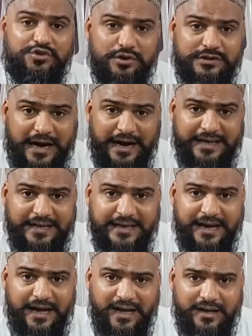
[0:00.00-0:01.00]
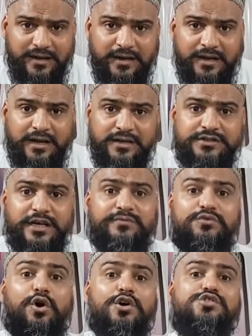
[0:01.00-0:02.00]
तीन की जगह सिर्फ
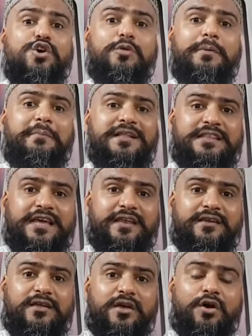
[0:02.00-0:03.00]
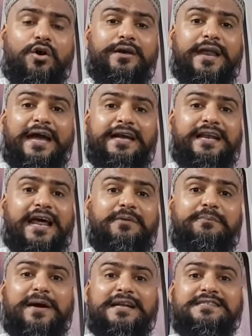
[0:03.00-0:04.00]
दो सौ रुपए में तीन और 99
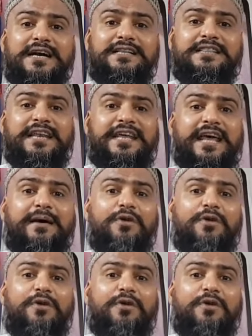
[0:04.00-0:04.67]
परसेंट थ्री एम